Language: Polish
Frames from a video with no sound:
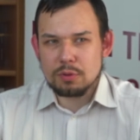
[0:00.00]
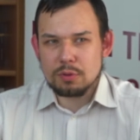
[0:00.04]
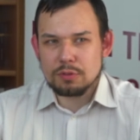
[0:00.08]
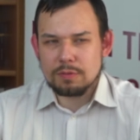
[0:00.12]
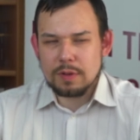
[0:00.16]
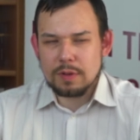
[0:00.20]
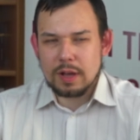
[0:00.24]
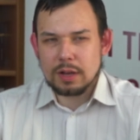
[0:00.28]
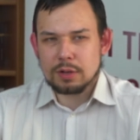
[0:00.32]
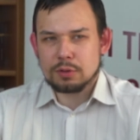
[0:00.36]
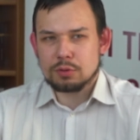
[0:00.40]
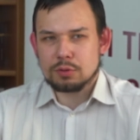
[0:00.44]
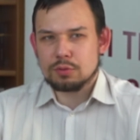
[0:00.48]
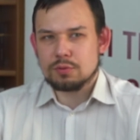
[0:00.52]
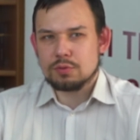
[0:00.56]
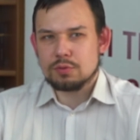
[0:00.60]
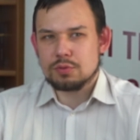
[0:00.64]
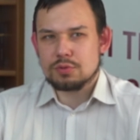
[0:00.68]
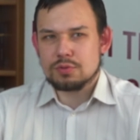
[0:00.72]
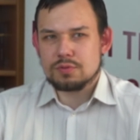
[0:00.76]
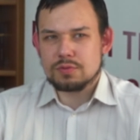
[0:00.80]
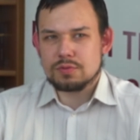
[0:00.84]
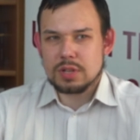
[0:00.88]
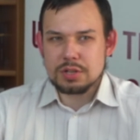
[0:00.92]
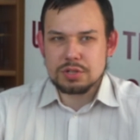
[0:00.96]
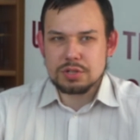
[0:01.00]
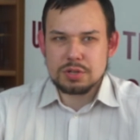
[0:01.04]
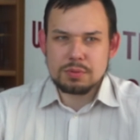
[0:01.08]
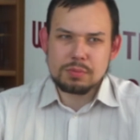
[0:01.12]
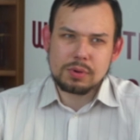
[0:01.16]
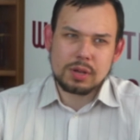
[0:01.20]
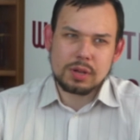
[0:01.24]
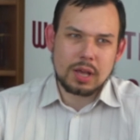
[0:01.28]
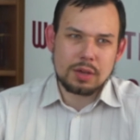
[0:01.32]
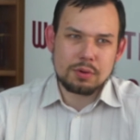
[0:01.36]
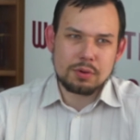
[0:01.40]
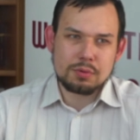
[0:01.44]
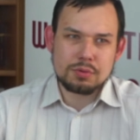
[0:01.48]
od faktów już w naszym
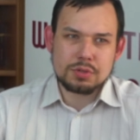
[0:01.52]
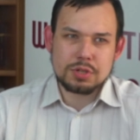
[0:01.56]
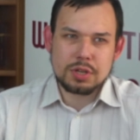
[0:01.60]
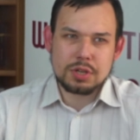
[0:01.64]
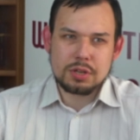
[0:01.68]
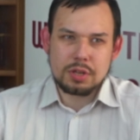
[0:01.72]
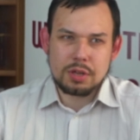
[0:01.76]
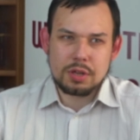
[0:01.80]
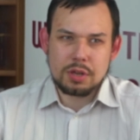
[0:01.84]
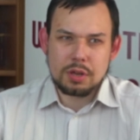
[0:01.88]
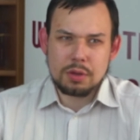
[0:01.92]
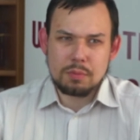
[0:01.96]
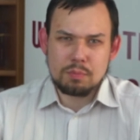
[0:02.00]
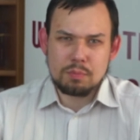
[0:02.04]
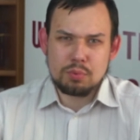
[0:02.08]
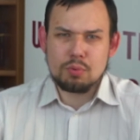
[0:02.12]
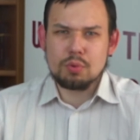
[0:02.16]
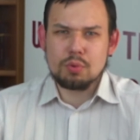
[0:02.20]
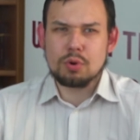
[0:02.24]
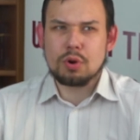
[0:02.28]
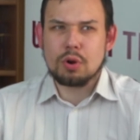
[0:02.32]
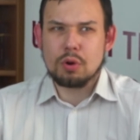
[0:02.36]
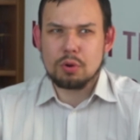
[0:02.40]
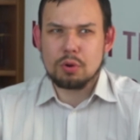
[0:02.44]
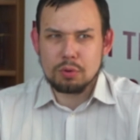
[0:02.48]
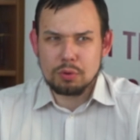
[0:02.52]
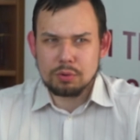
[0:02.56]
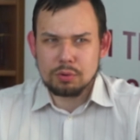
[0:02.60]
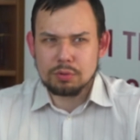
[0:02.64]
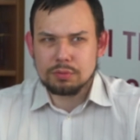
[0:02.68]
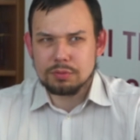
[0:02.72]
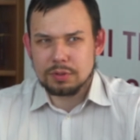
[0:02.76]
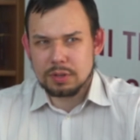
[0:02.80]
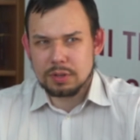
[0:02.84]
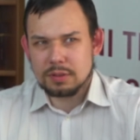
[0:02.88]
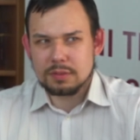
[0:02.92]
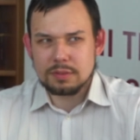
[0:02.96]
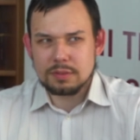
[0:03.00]
kraju dzieli pół roku,
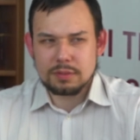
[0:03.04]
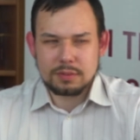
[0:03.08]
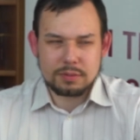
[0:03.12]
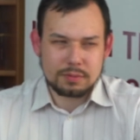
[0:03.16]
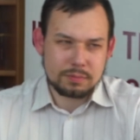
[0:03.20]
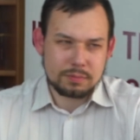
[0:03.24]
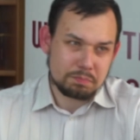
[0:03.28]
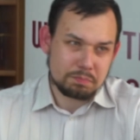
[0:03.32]
więc.